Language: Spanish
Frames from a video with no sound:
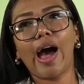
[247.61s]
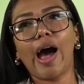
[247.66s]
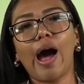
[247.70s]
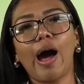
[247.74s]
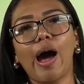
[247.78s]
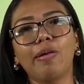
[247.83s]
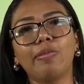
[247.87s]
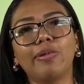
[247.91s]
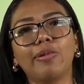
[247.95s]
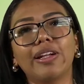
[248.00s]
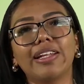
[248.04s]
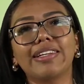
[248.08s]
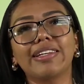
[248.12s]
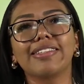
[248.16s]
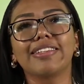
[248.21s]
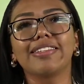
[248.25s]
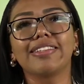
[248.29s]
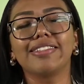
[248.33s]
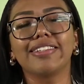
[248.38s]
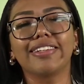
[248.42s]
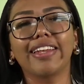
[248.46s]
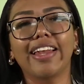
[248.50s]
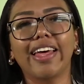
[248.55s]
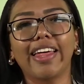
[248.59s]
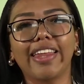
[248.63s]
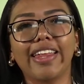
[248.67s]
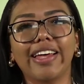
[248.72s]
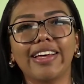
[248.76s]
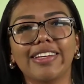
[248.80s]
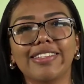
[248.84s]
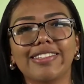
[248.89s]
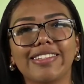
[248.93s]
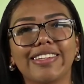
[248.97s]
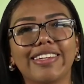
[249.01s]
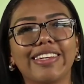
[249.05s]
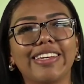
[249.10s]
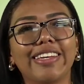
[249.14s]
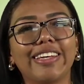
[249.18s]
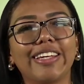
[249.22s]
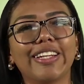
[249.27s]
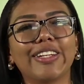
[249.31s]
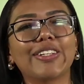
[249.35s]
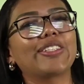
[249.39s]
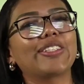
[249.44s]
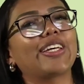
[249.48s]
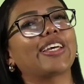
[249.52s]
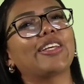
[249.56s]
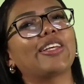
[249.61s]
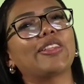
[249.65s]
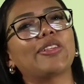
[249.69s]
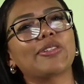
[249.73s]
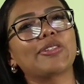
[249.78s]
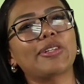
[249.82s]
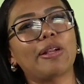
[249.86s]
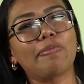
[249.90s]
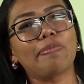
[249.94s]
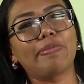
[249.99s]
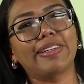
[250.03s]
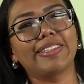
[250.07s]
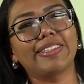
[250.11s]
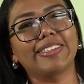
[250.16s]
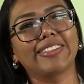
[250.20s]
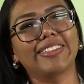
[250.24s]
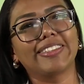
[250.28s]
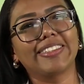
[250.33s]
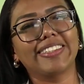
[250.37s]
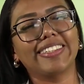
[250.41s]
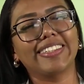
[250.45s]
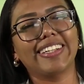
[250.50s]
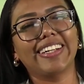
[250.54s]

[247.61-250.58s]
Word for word: Amo las enchiladas y los taquitos al pastor.